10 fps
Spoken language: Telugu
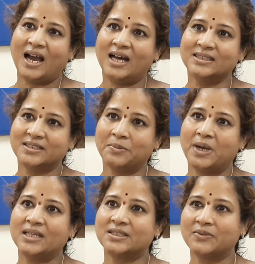అంత
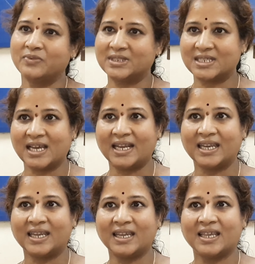మాత్రం
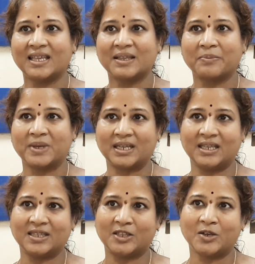విషయాన్ని మరి
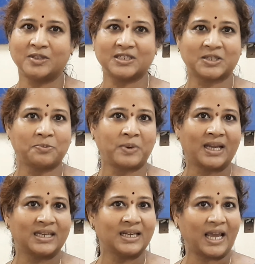తెలుగుదేశం
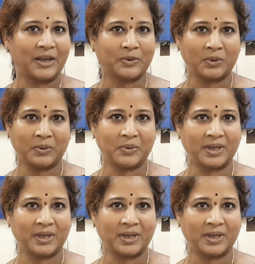పార్టీ నాయకులు